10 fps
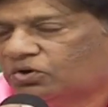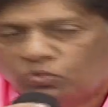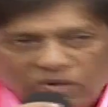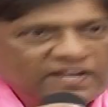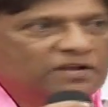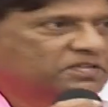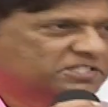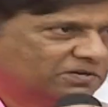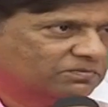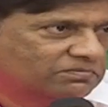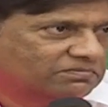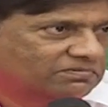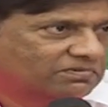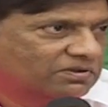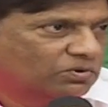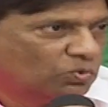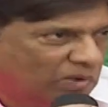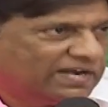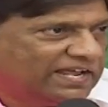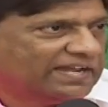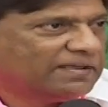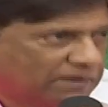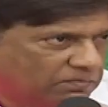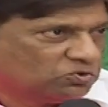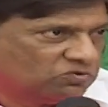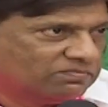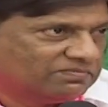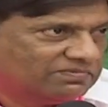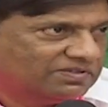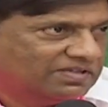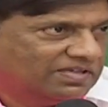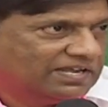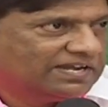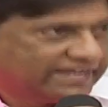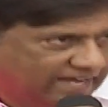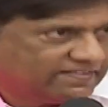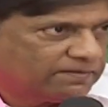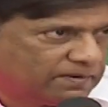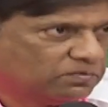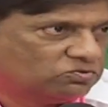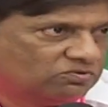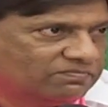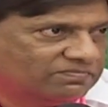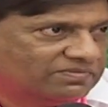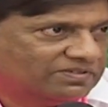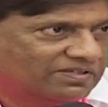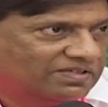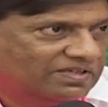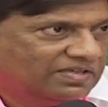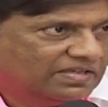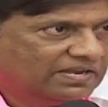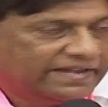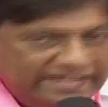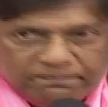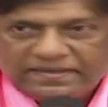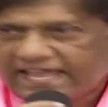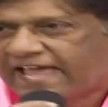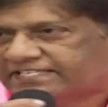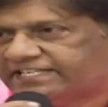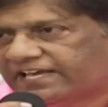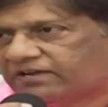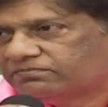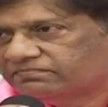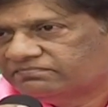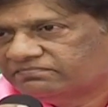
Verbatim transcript: నువ్వే నిర్మించినవు నువ్వంటే నీ ప్రభుత్వం నీ కేంద్ర ప్రభుత్వం నీ బీహెచ్ఈఎల్